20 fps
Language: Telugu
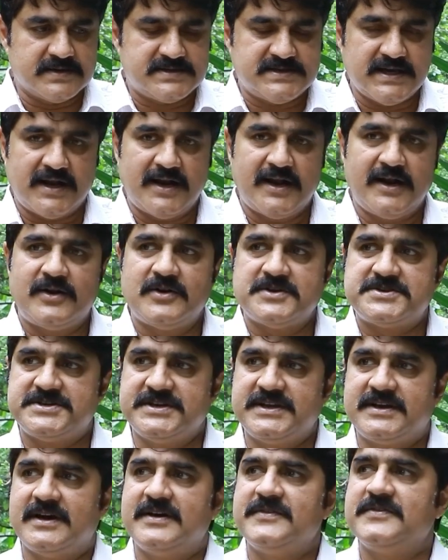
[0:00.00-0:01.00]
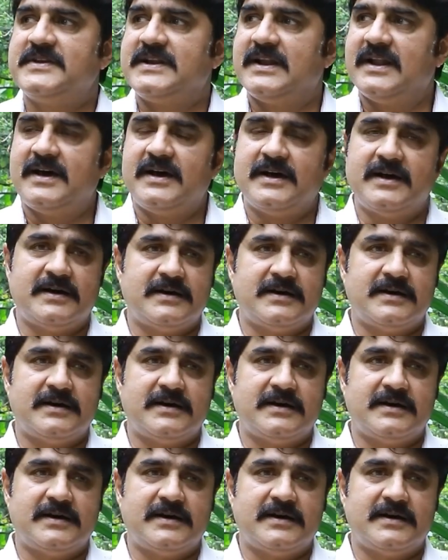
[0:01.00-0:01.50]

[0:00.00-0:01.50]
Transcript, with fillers: చాలా అట్లా శ్రీకాంత్ ఇలా